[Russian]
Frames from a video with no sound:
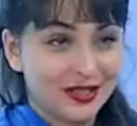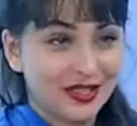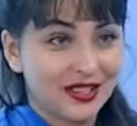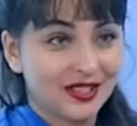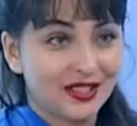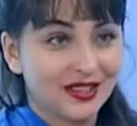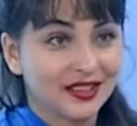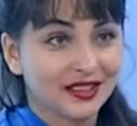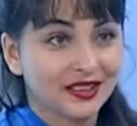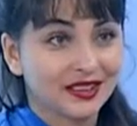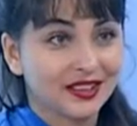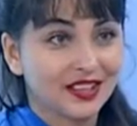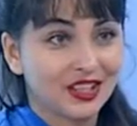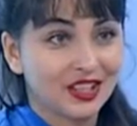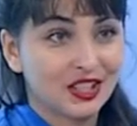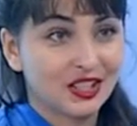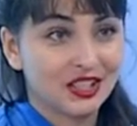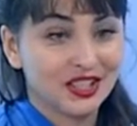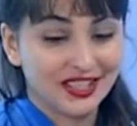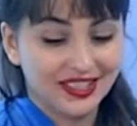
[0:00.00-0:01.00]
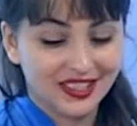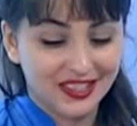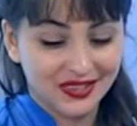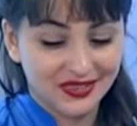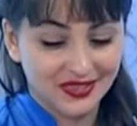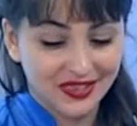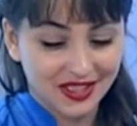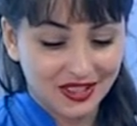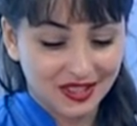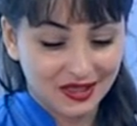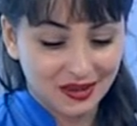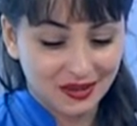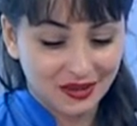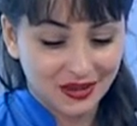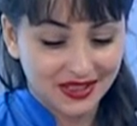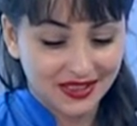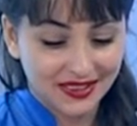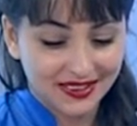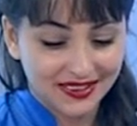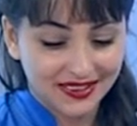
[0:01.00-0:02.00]
материал для исследования
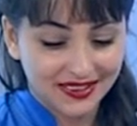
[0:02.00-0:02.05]
какой?